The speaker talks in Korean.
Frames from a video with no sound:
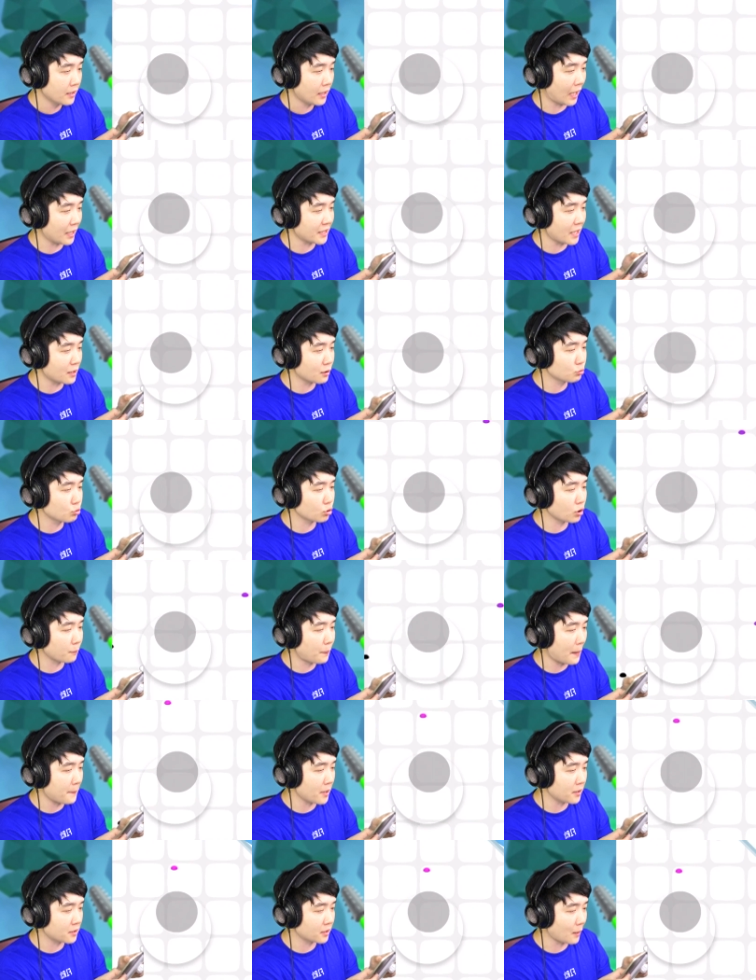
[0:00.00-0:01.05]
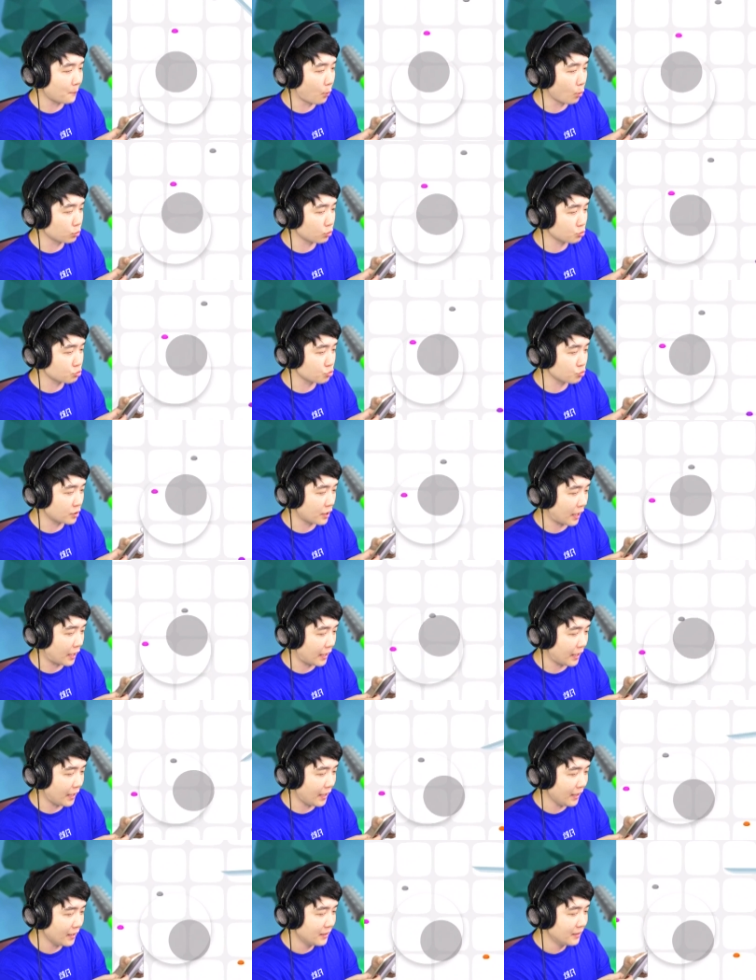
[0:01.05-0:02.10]
아, 얘는 두드러 패면 이렇게 보석
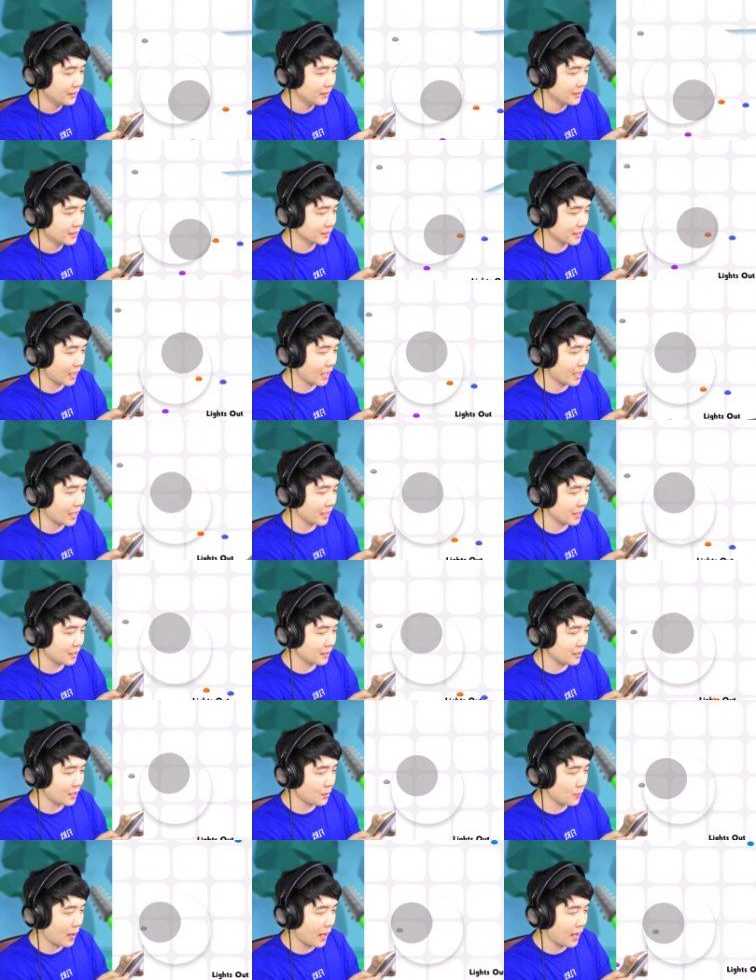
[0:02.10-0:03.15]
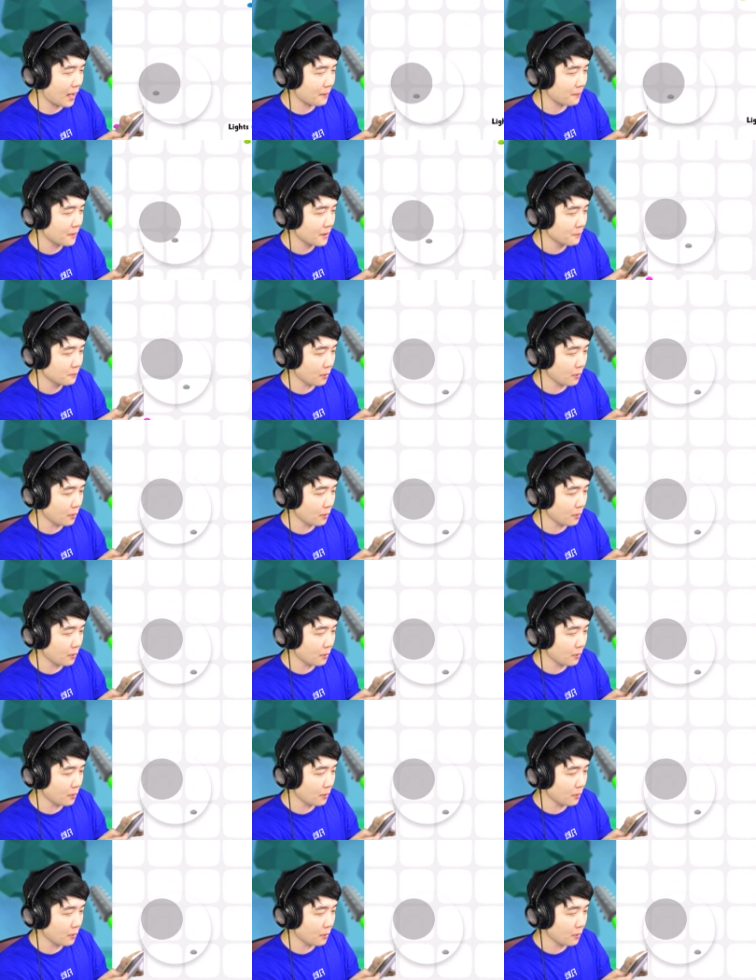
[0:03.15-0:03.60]
준다. 자, 이리 내와.